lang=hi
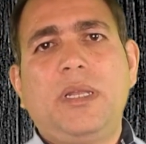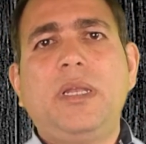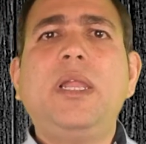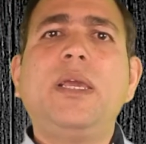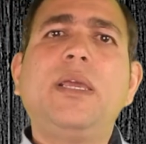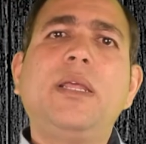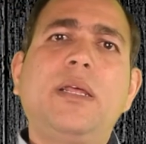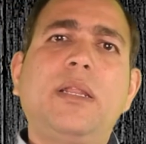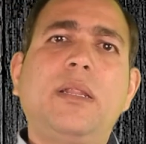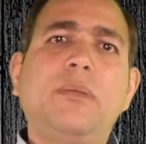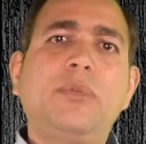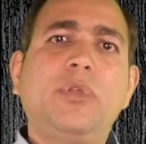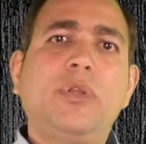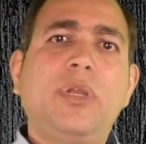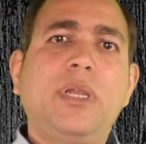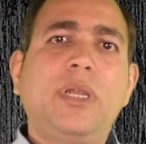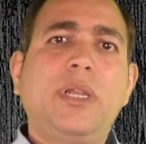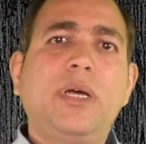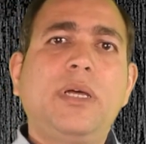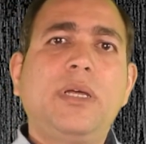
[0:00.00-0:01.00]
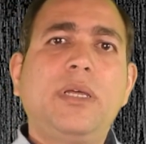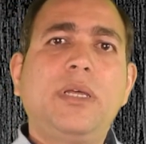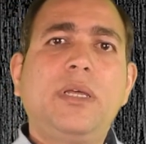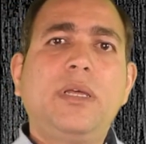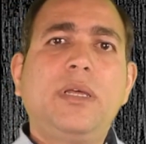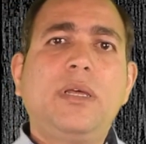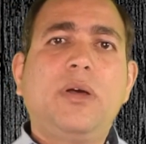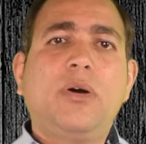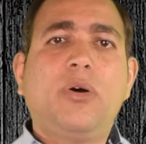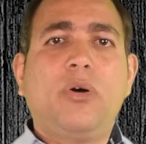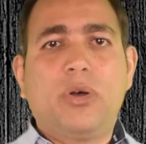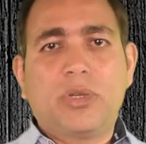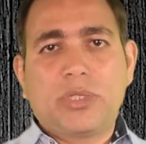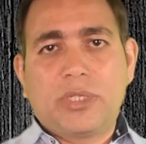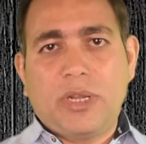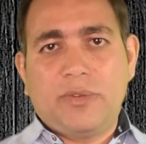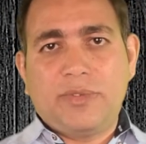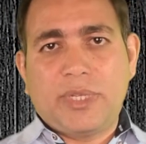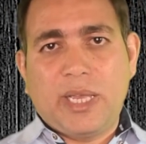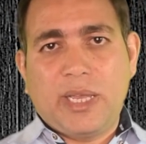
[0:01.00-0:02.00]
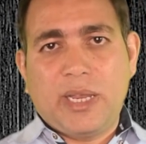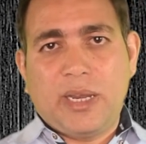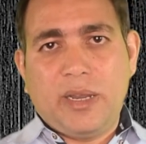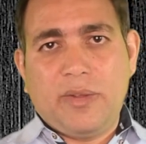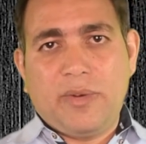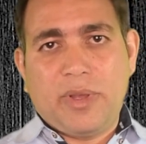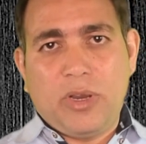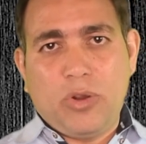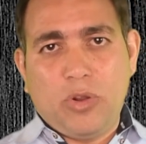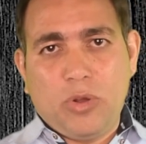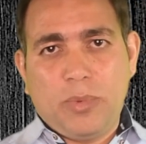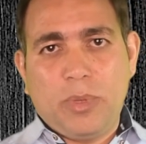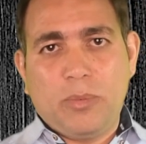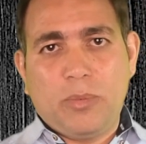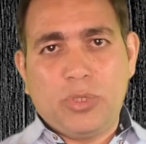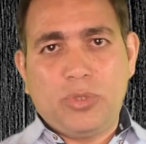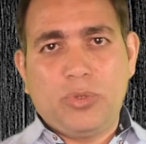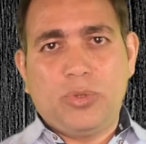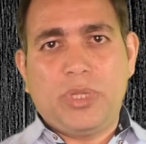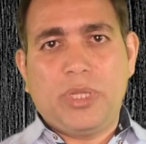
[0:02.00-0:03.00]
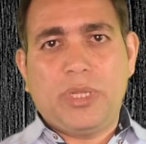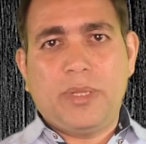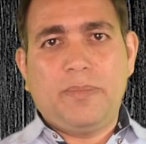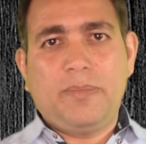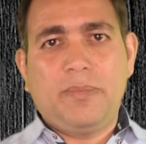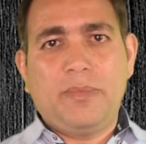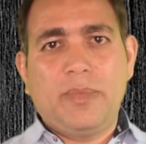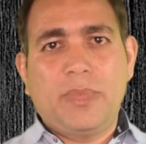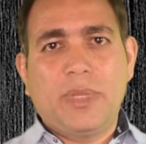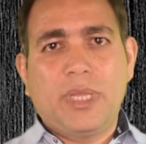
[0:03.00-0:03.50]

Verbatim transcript: लेकिन अलहमदुल्ला हौसला अफजाई करने वाले लोग भी मौजूद हैं